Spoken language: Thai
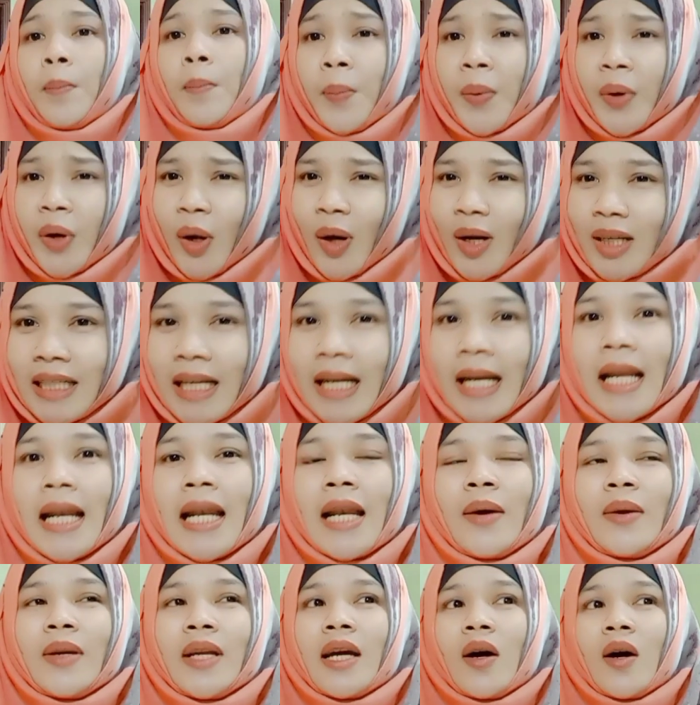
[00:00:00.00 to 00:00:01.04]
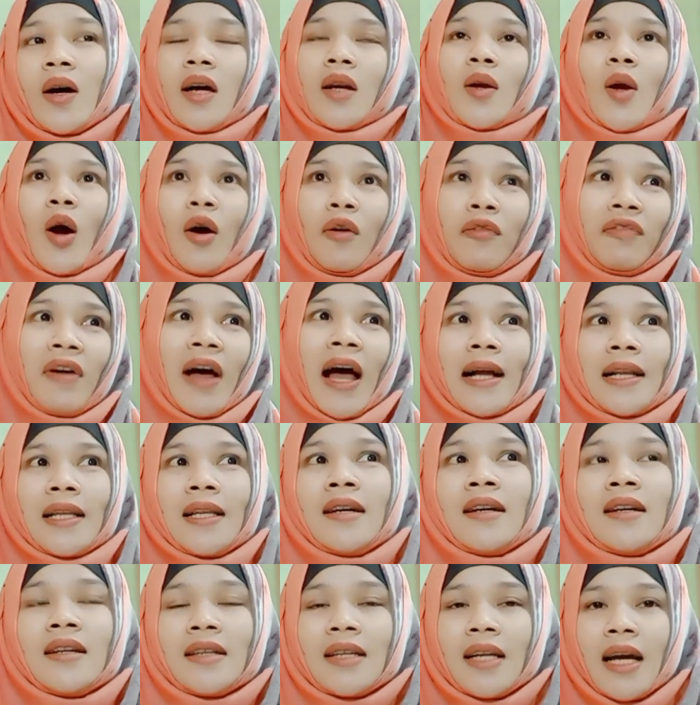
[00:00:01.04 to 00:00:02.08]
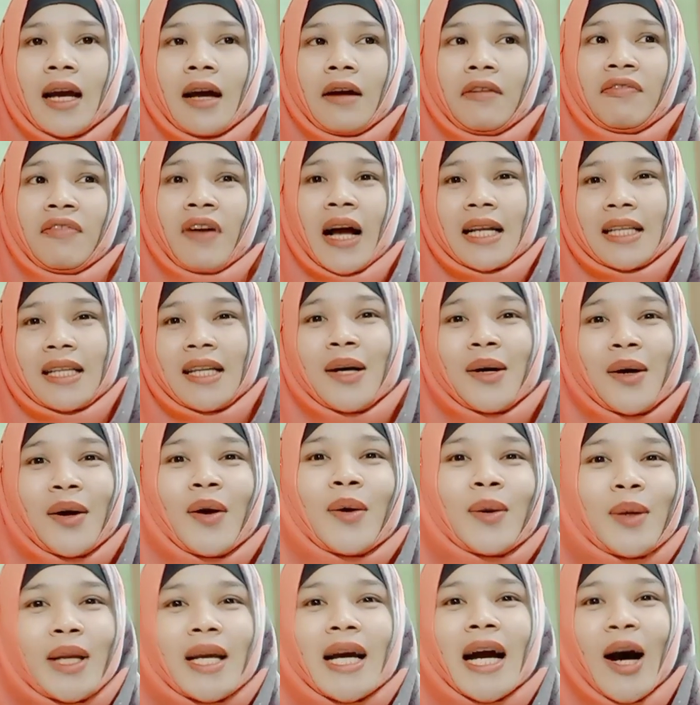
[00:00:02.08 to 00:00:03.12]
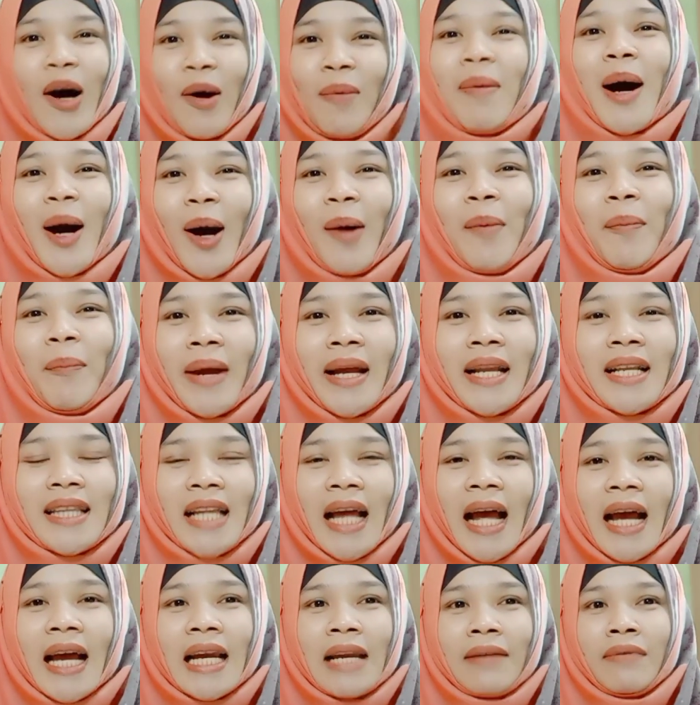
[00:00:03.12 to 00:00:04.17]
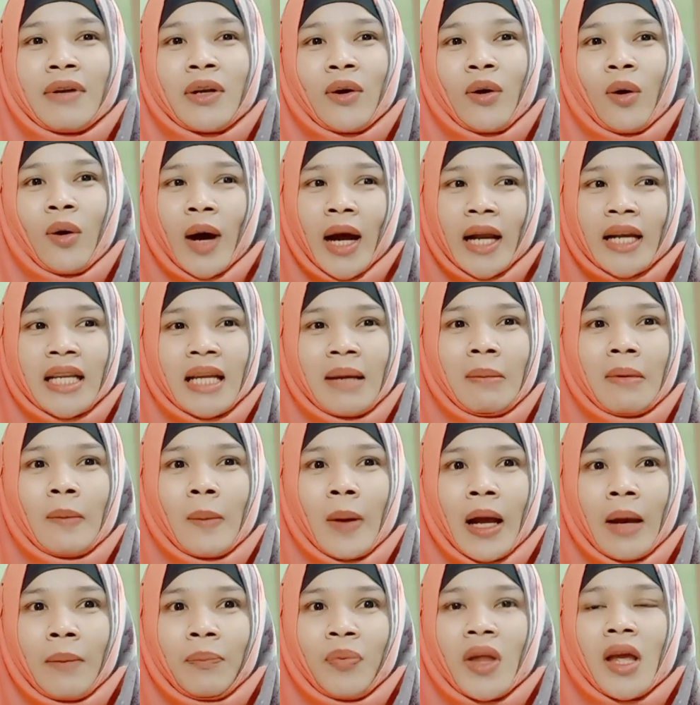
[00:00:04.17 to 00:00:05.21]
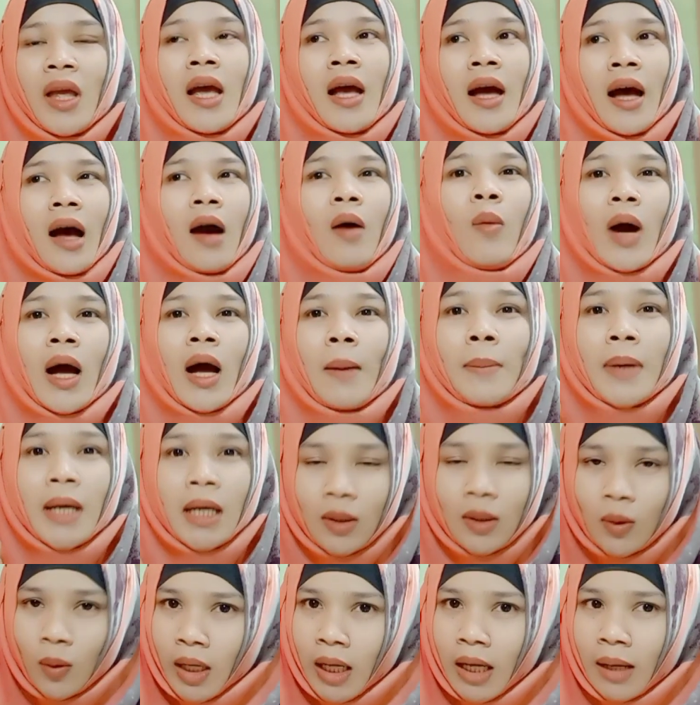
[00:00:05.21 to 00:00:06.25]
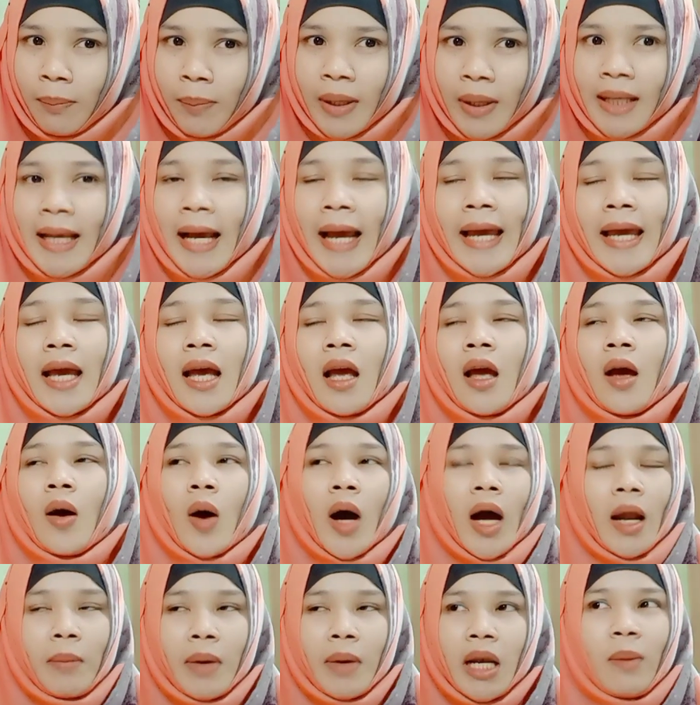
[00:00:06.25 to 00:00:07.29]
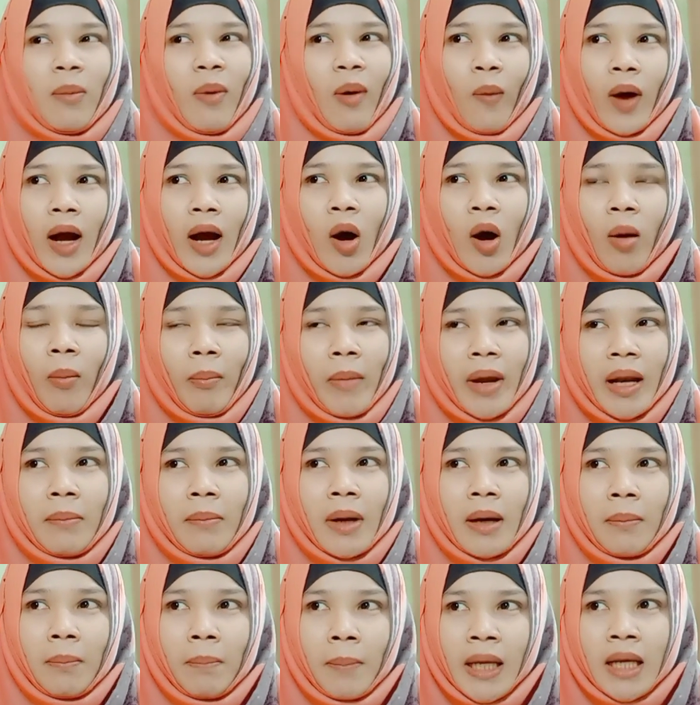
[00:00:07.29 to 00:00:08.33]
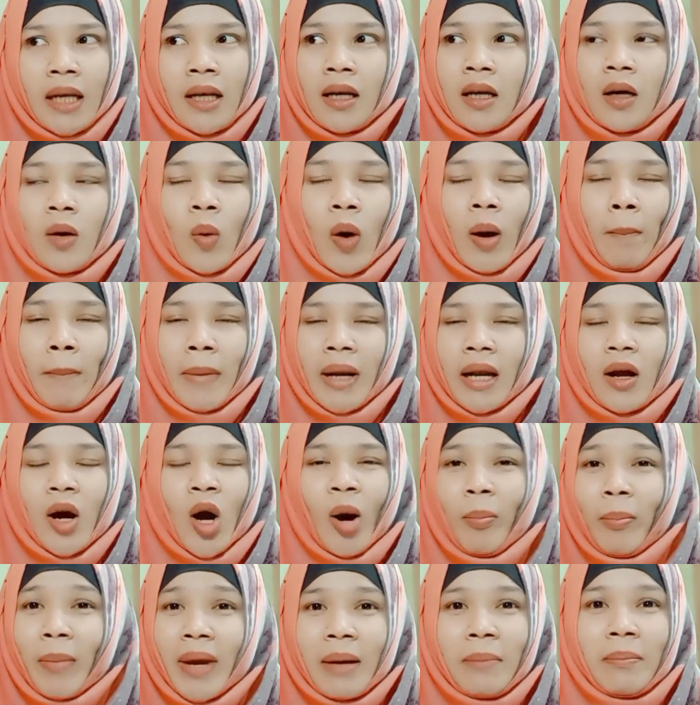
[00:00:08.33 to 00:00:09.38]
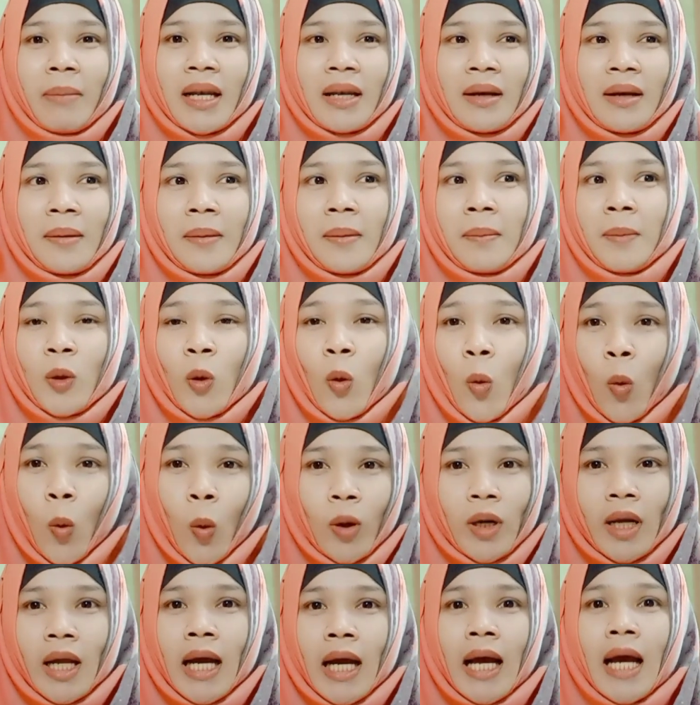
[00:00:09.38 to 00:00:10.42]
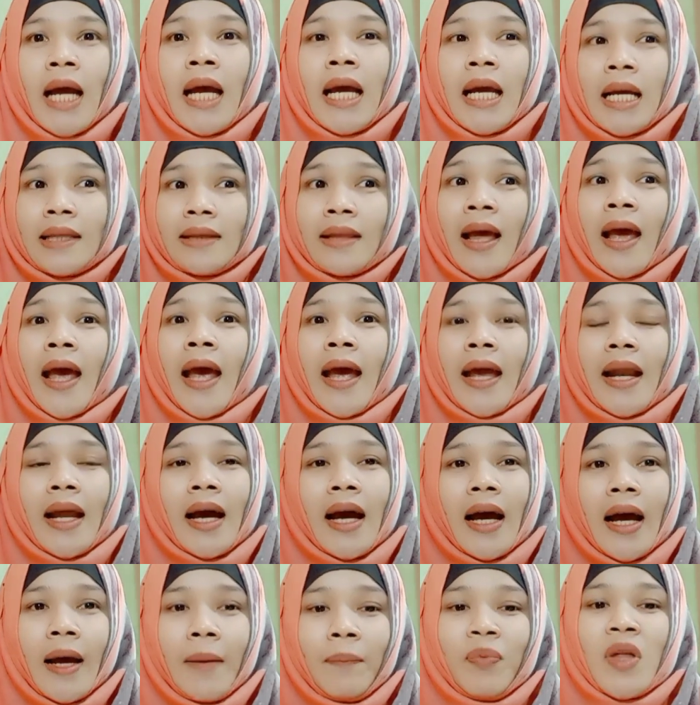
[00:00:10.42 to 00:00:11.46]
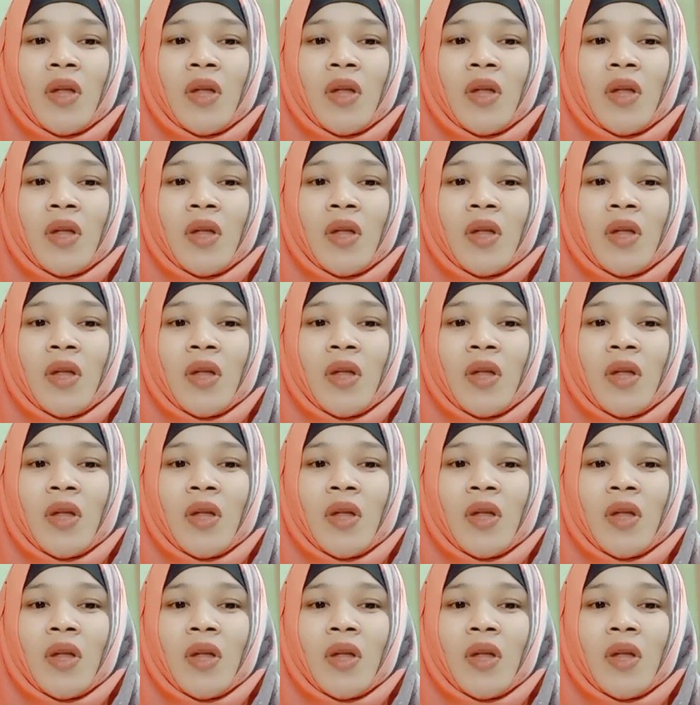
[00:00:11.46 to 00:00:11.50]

เพราะฉะนั้นแล้วเนี่ยขวัญก็ฝากถึงนะคะ ฝากถึงคนที่เข้ามาคอมเมนต์ใต้คลิปวิดีโอขวัญที่แบบว่า เอาความคิดตัวเองเป็นใหญ่ขวัญไม่ได้บอกว่าคอมเมนต์มันผิดหรือคอมเมนต์คอมเมนต์มันถูกนะคะ แต่นะคะ